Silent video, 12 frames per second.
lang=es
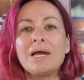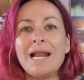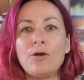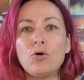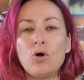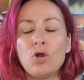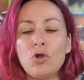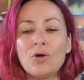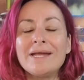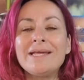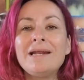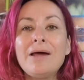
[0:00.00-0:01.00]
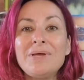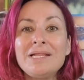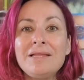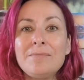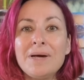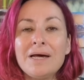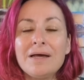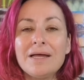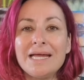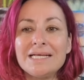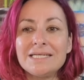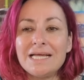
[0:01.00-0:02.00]
Claro, lo que quiere la víctima
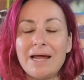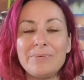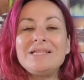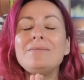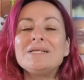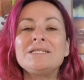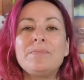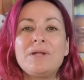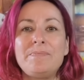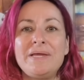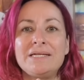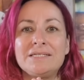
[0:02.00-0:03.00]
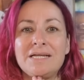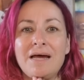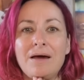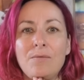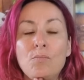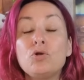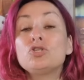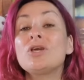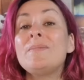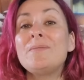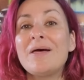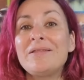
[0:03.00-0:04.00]
es, la víctima siempre piensa, bueno, es
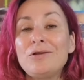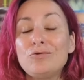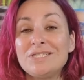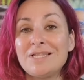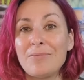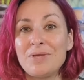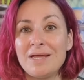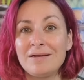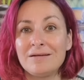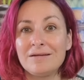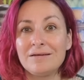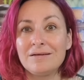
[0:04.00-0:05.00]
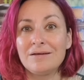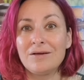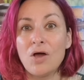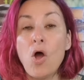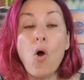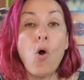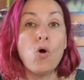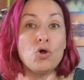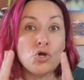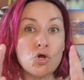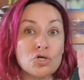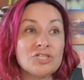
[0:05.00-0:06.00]
que mi madre no está bien.
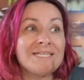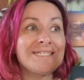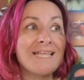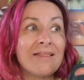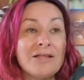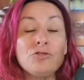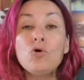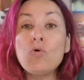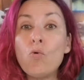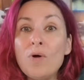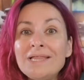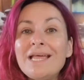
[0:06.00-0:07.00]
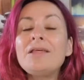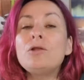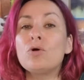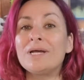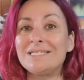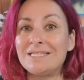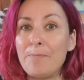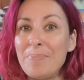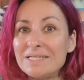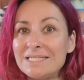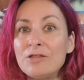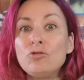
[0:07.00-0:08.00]
O no se está dando cuenta de lo que está
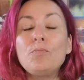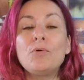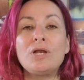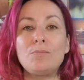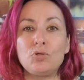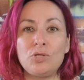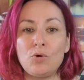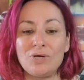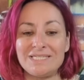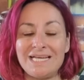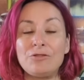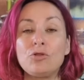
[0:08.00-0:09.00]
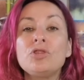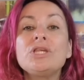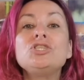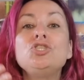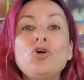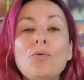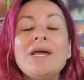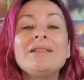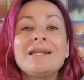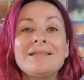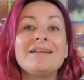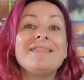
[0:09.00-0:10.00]
pasando por el motivo que sea. Entonces, yo voy
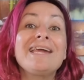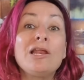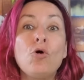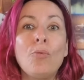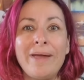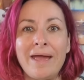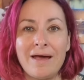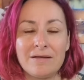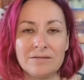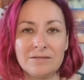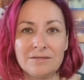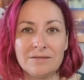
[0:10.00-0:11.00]
a tratar de que lo vea.